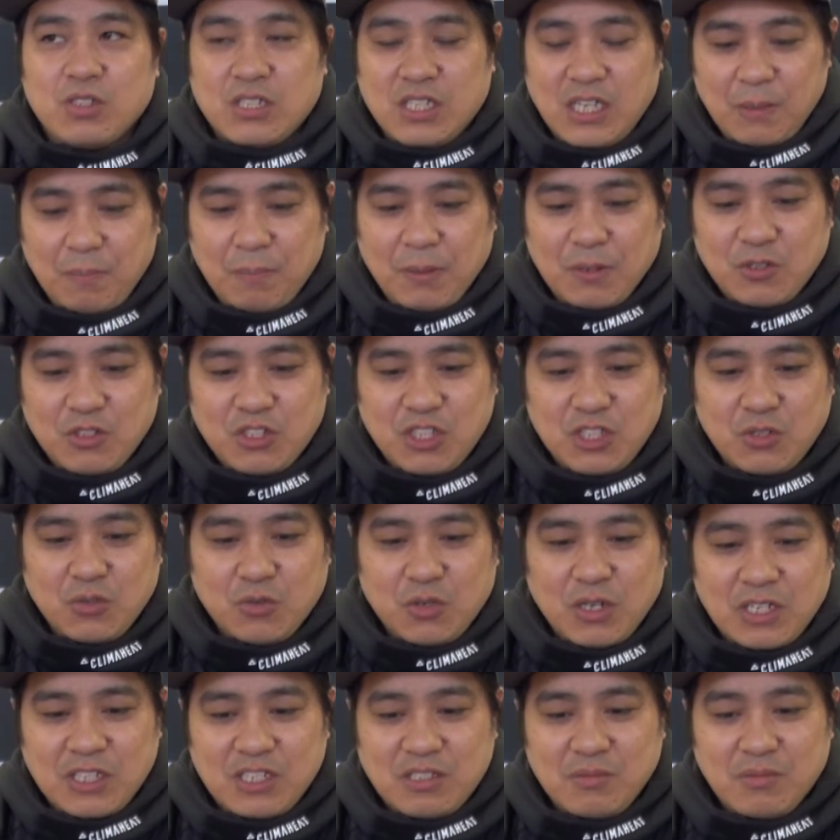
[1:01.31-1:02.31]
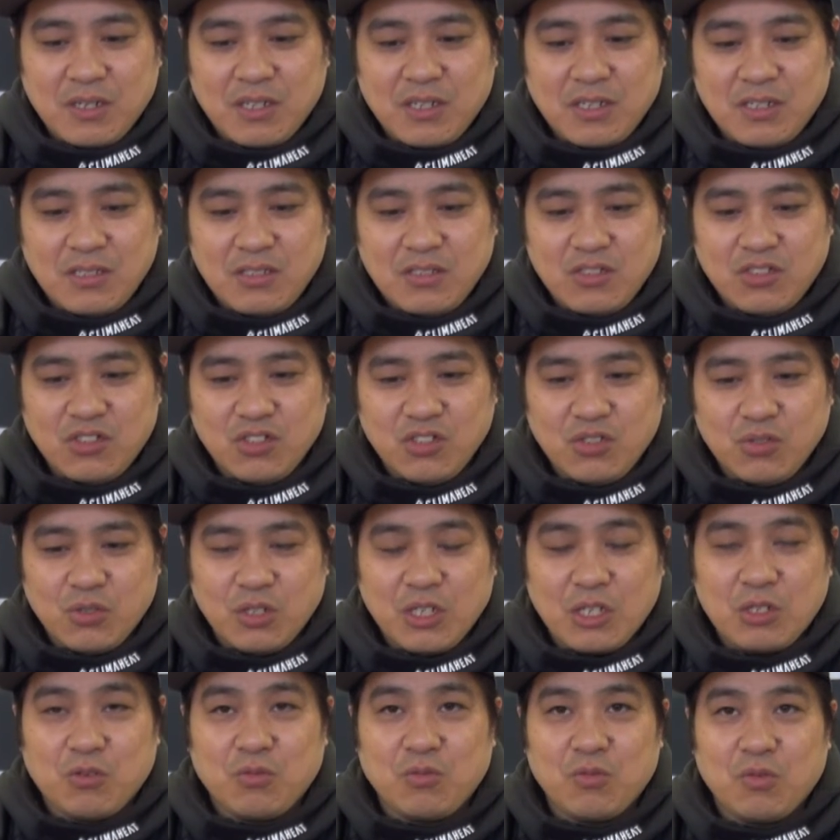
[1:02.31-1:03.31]
キーパーの指導が一番重要
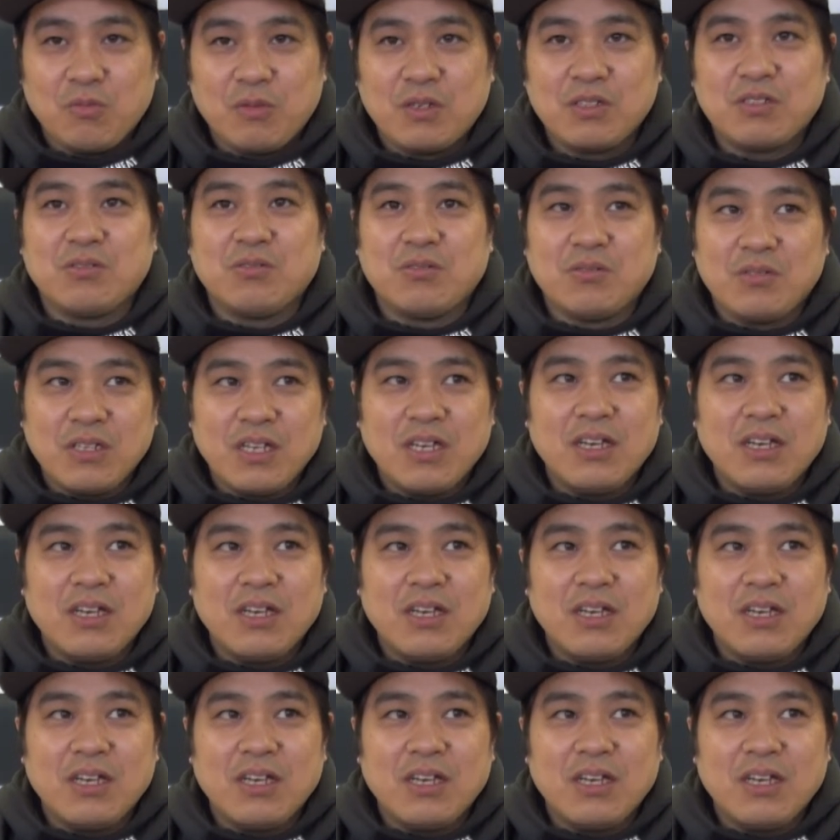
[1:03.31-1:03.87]
だと思いますので、